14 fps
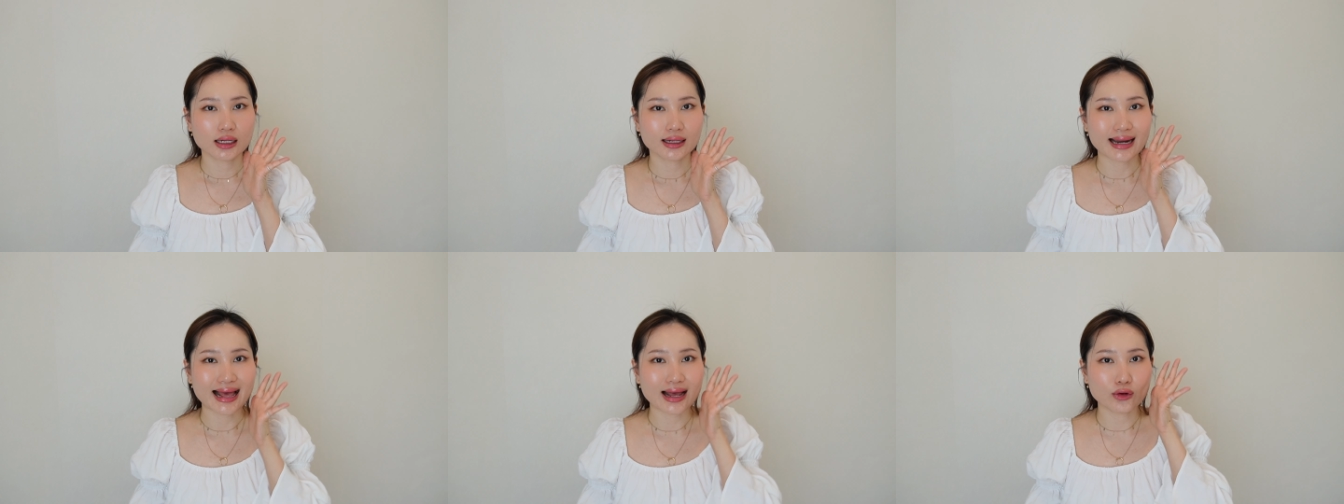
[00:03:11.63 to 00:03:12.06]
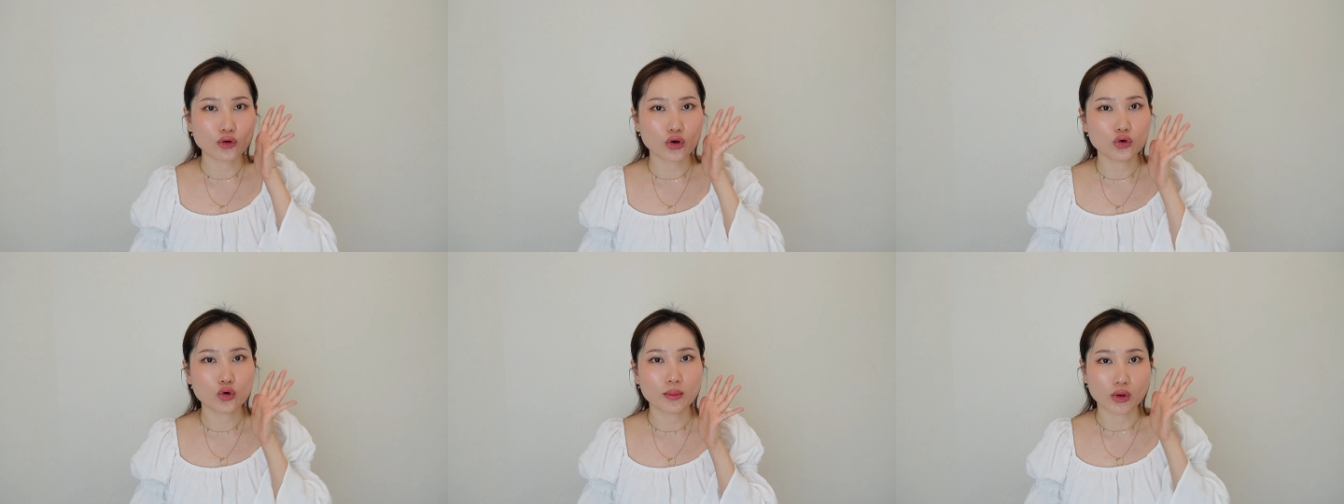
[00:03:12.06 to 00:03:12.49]
หน้าโด
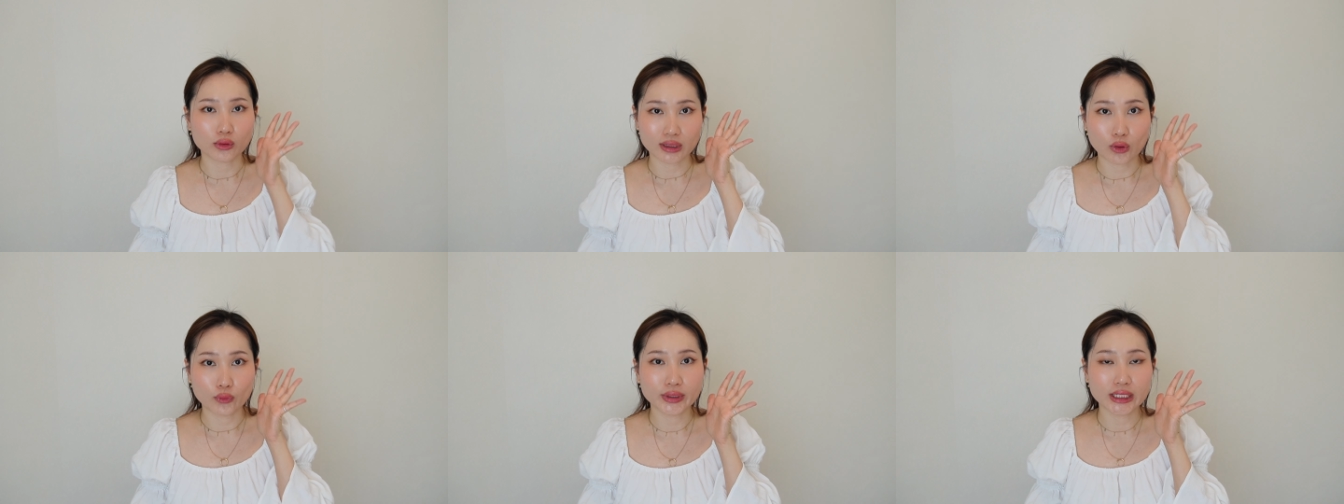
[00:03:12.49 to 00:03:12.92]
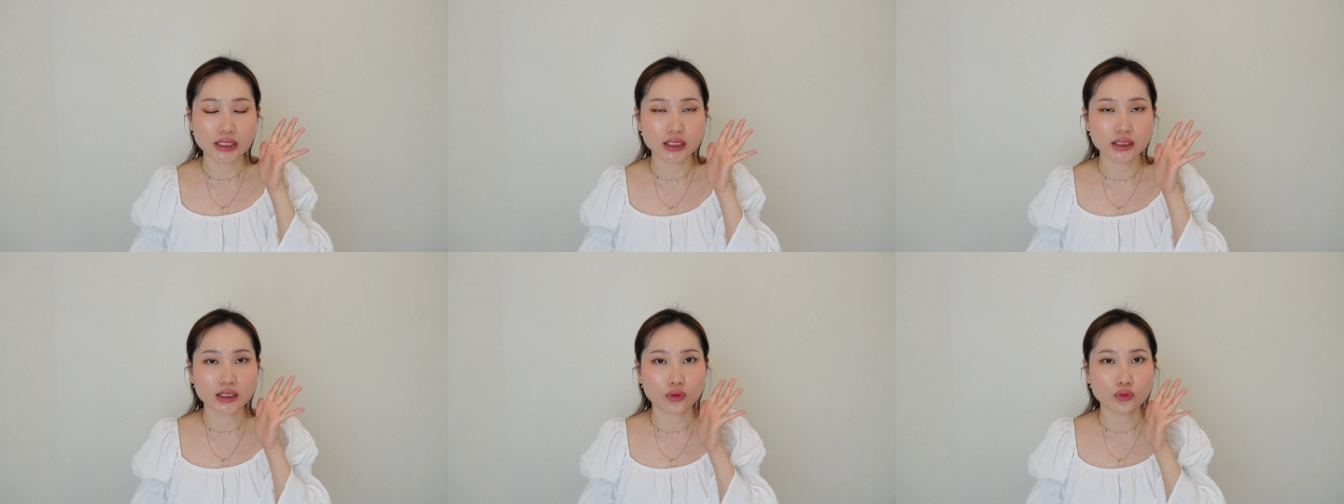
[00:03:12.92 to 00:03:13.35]
ยรวมของเราดี
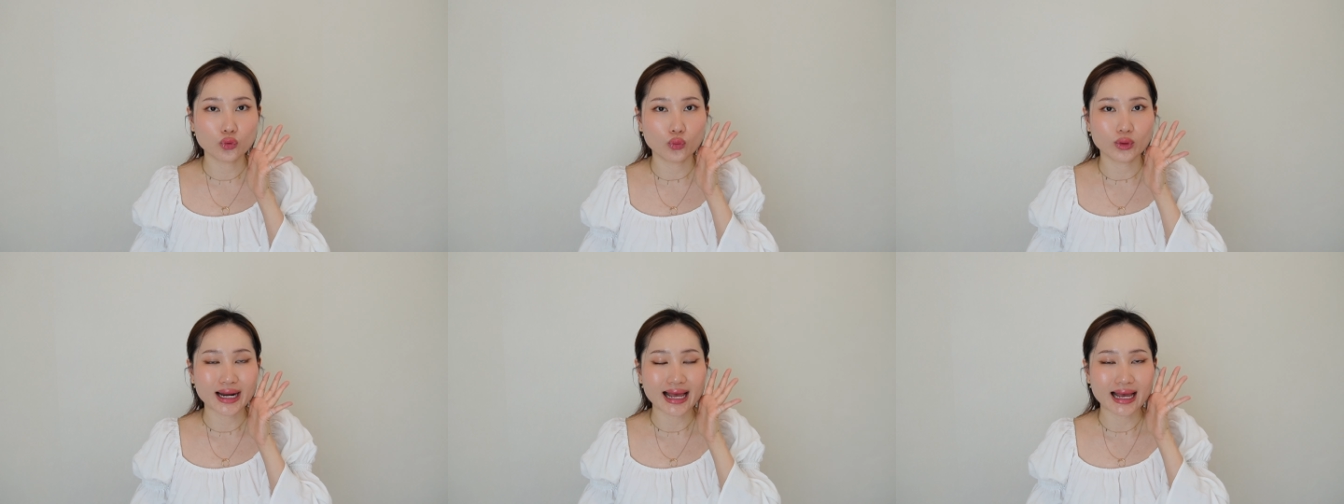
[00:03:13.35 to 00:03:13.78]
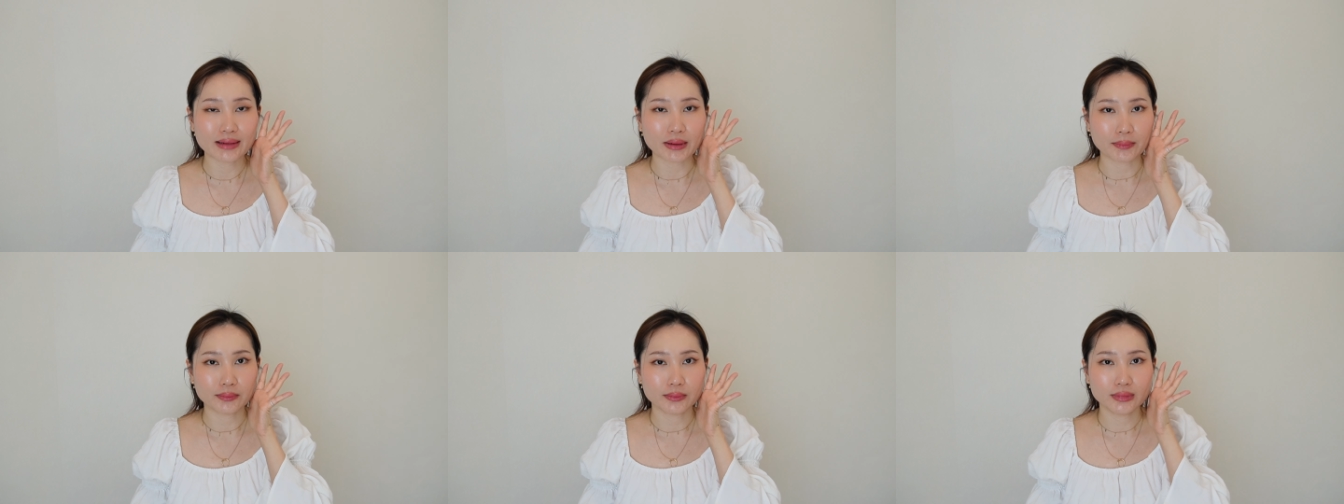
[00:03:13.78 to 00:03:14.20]
ขึ้นแล้วดูหน้า
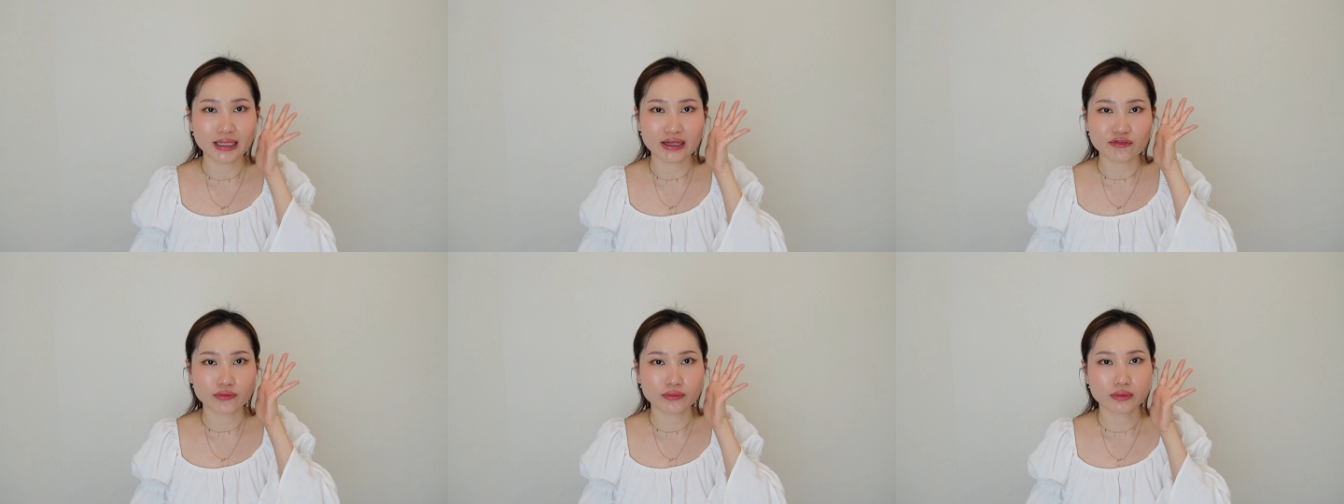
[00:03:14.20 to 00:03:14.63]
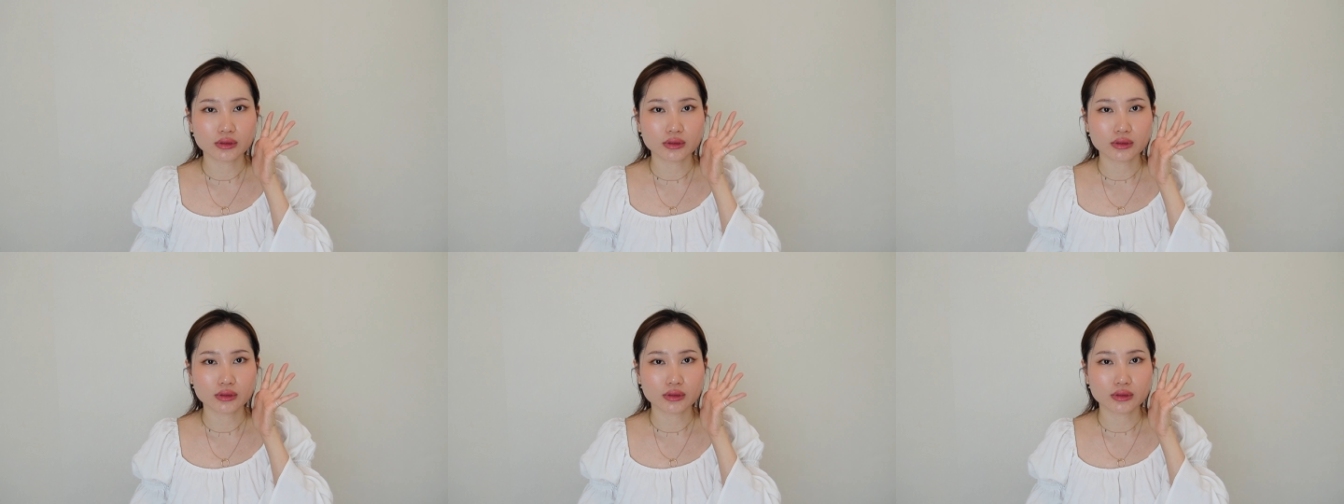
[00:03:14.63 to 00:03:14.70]
แบบลิฟ